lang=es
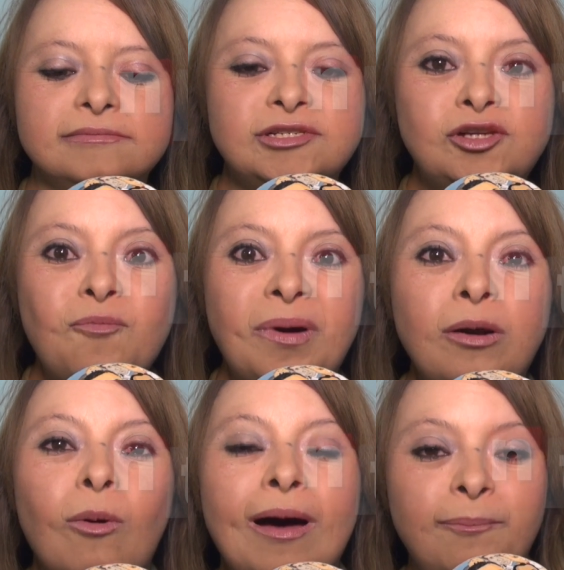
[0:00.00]
súper
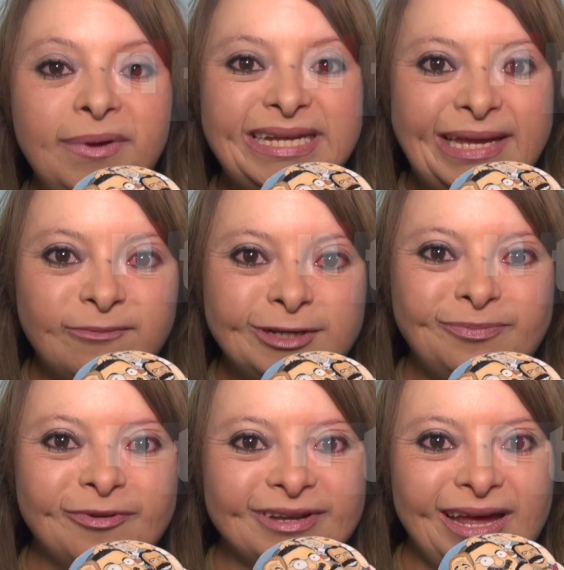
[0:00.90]
guapísimos
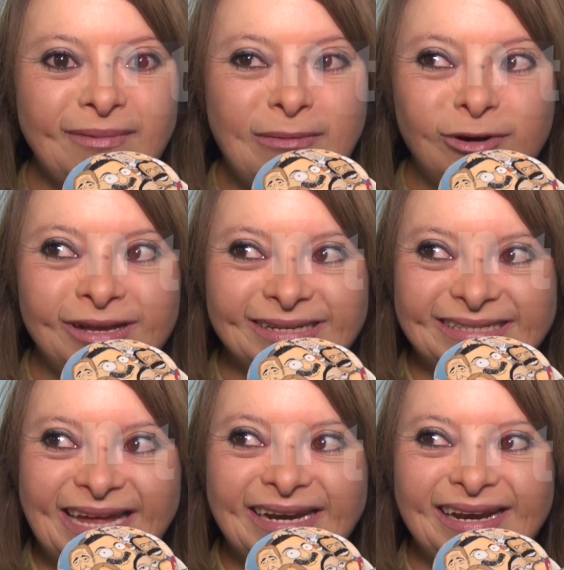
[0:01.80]
porque vamos a
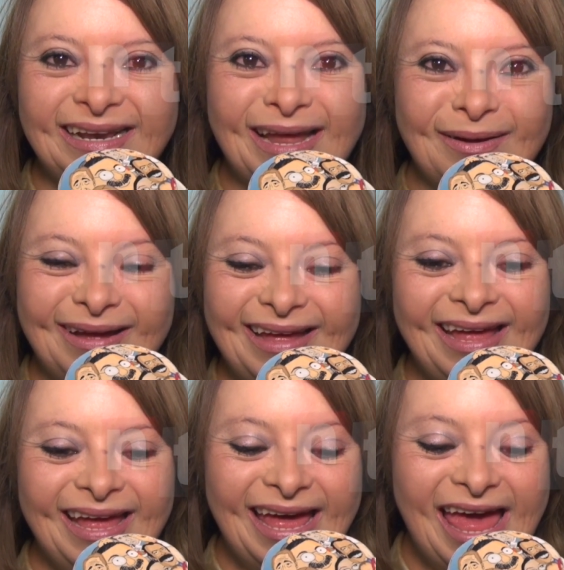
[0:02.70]
estar en la,
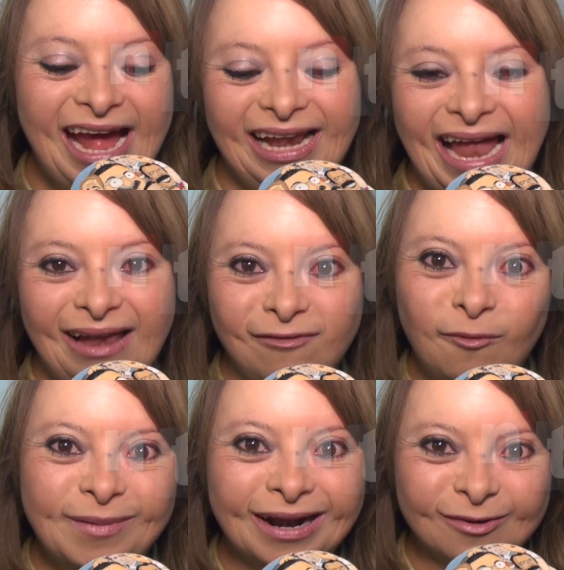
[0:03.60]
en la
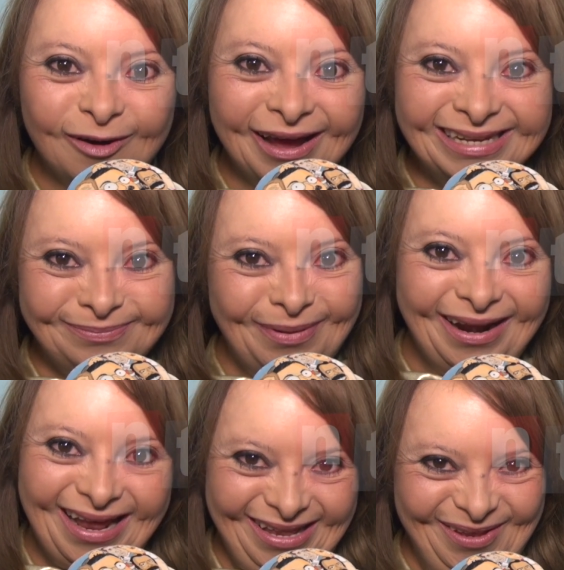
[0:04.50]
alfombra roja
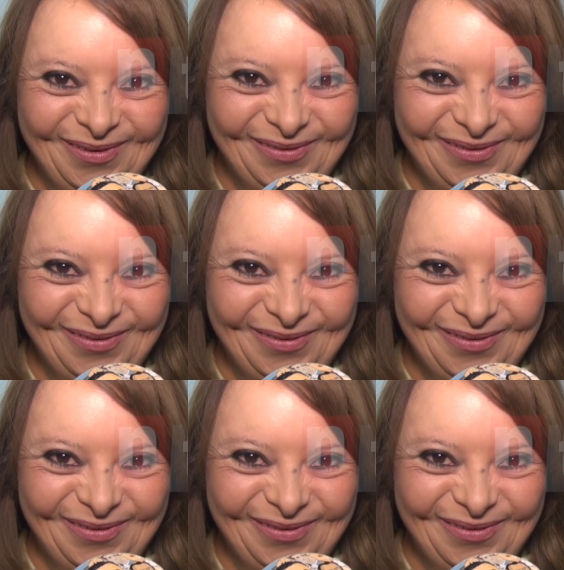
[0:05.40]
esperando.